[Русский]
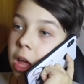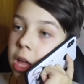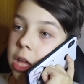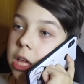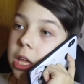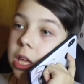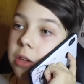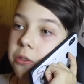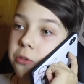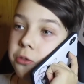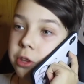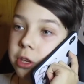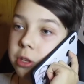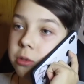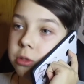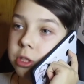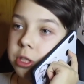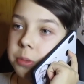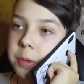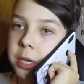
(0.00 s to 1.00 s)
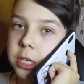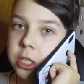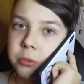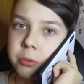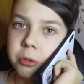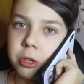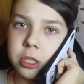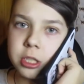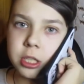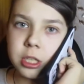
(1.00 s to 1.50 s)
И, Вик, у тебя же
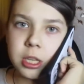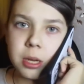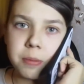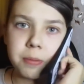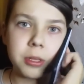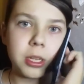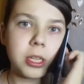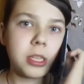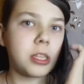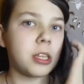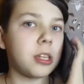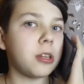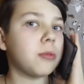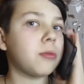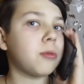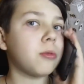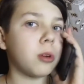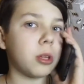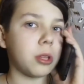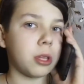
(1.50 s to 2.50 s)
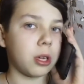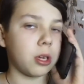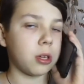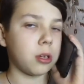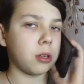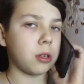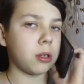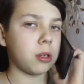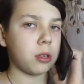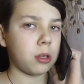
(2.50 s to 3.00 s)
вроде не было телефона.
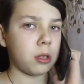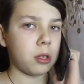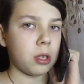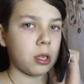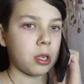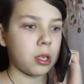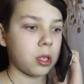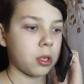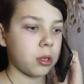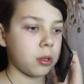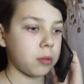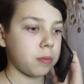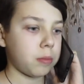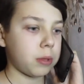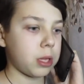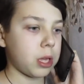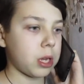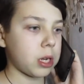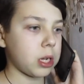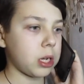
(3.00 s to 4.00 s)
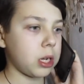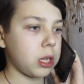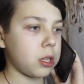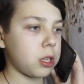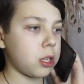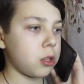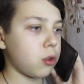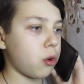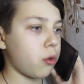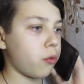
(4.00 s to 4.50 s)
Подарили
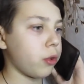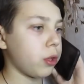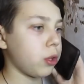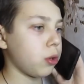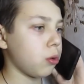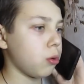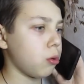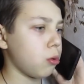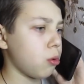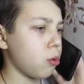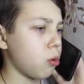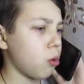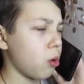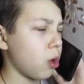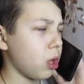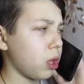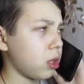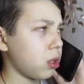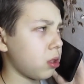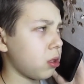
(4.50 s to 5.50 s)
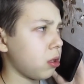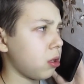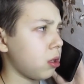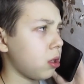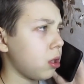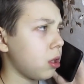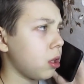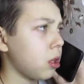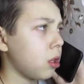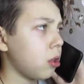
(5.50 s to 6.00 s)
на Новый год.
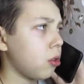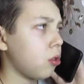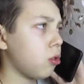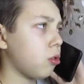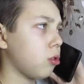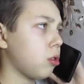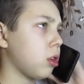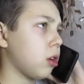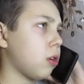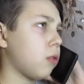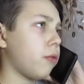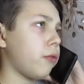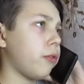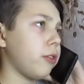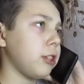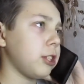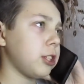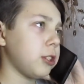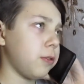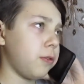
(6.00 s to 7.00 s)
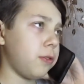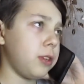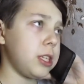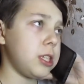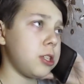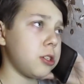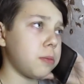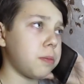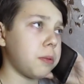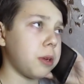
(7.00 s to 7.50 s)
Ну так вы же в
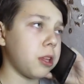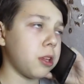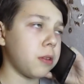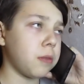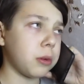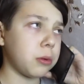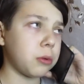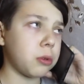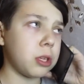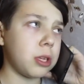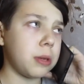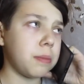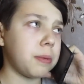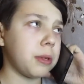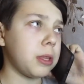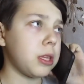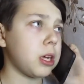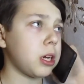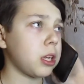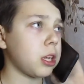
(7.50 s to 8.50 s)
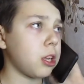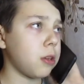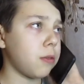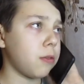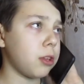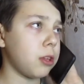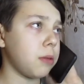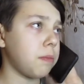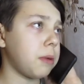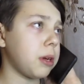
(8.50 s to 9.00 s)
видео про новогодние подарки
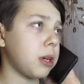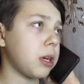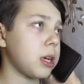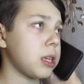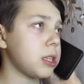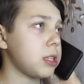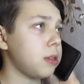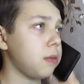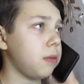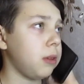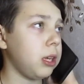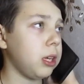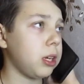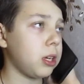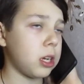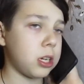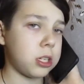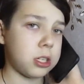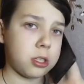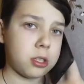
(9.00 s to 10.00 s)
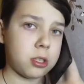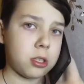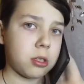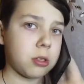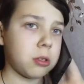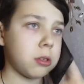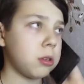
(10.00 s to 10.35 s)
его не показывали, кажется.